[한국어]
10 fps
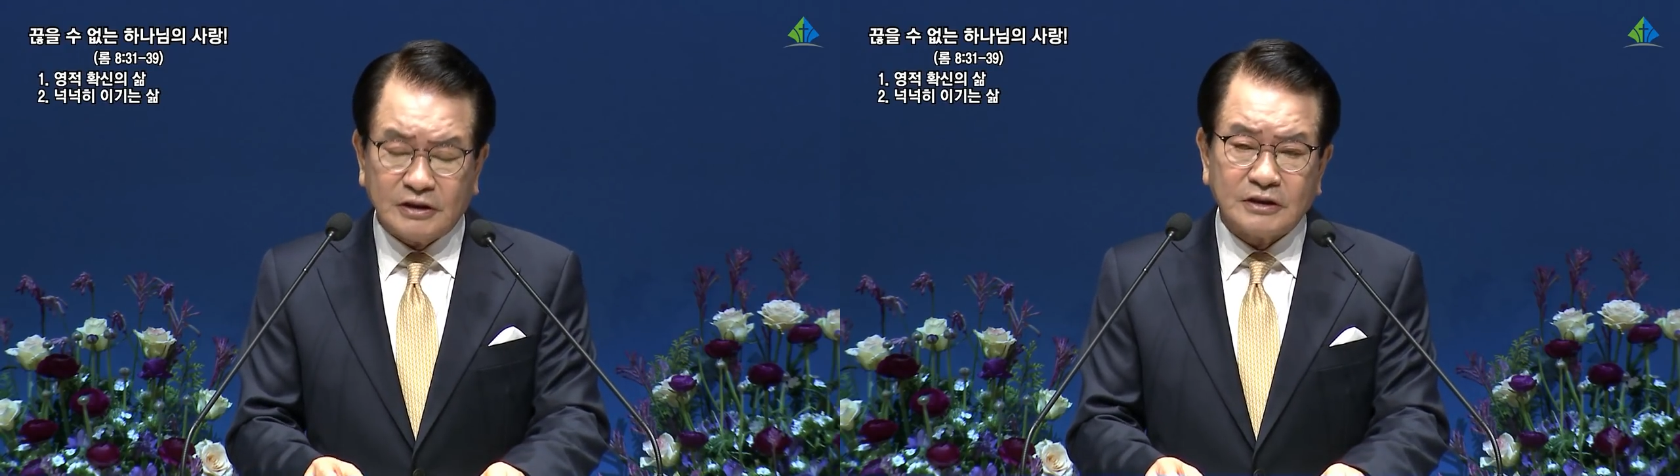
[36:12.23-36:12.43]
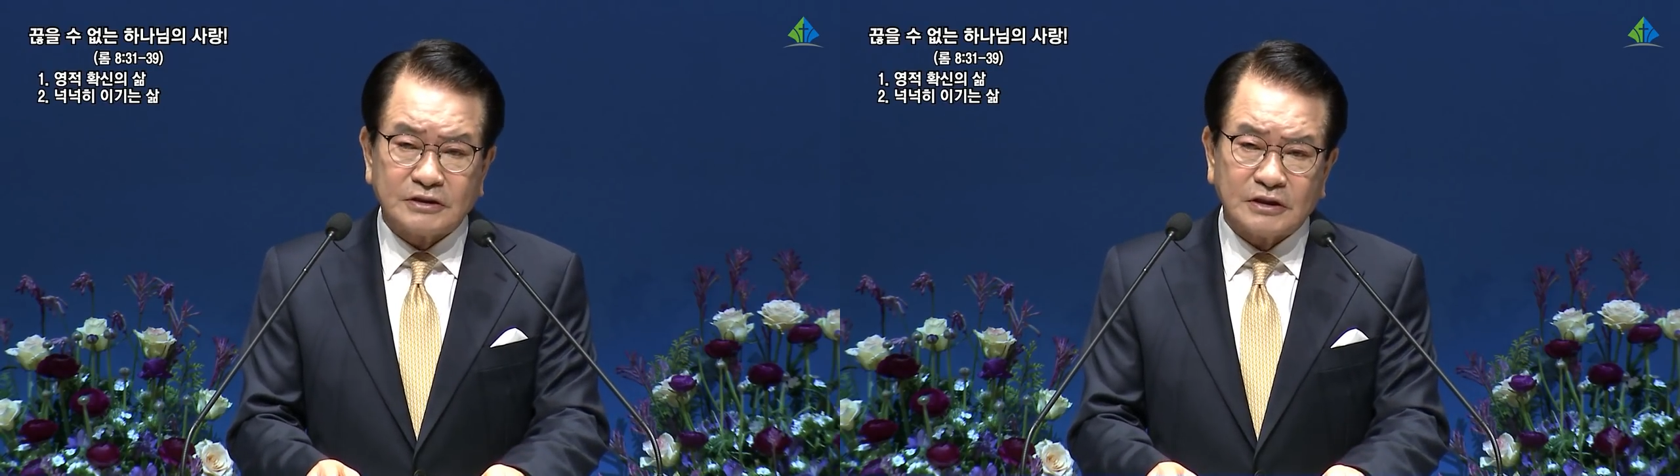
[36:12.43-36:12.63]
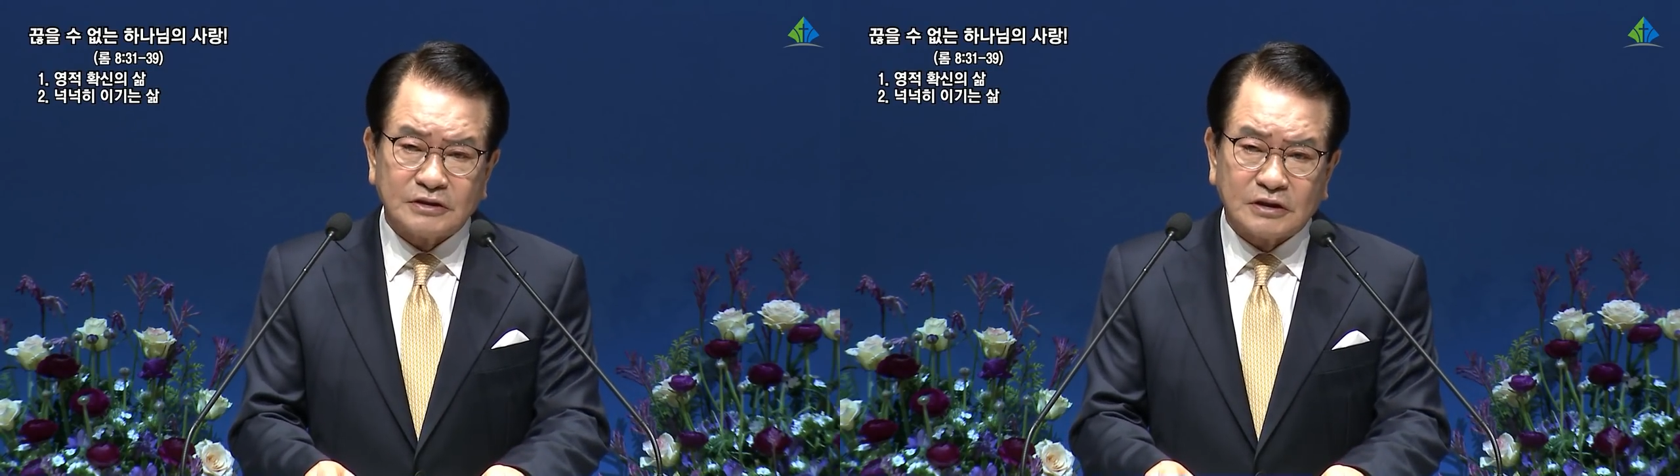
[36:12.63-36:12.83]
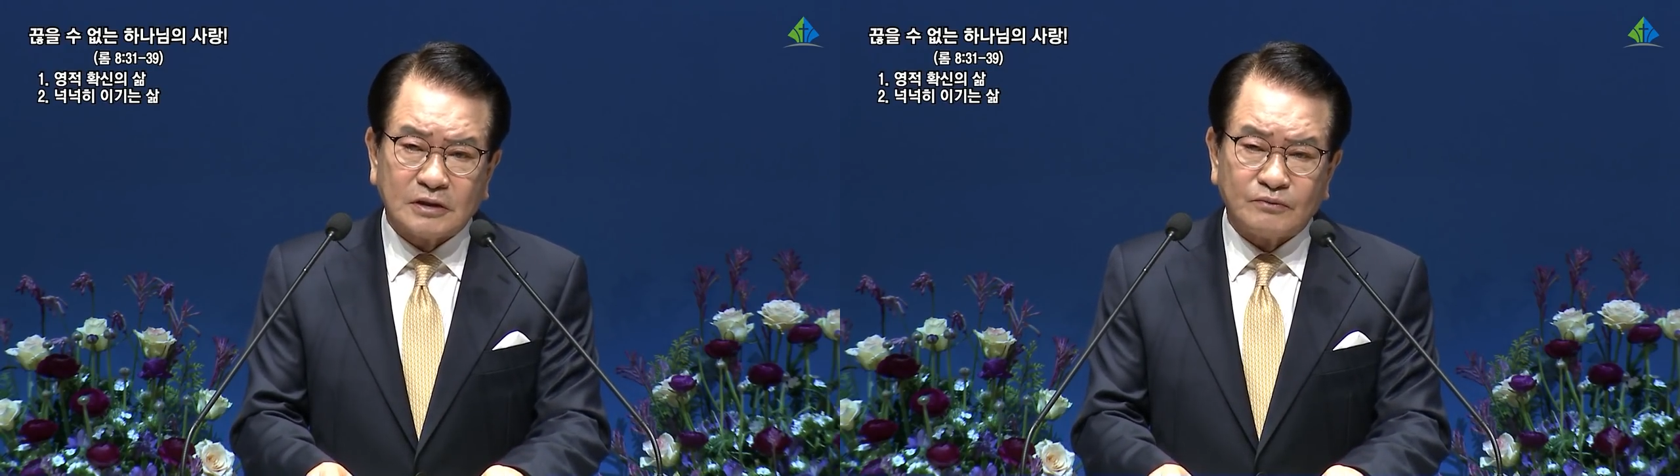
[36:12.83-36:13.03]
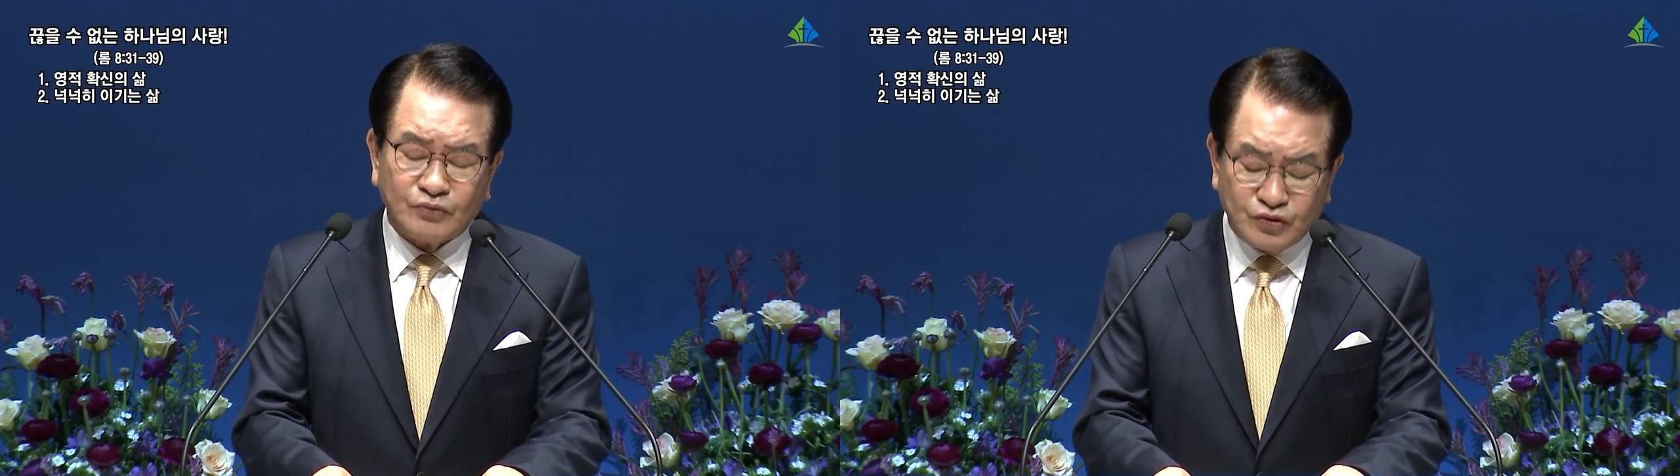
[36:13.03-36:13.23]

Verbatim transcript: 정서적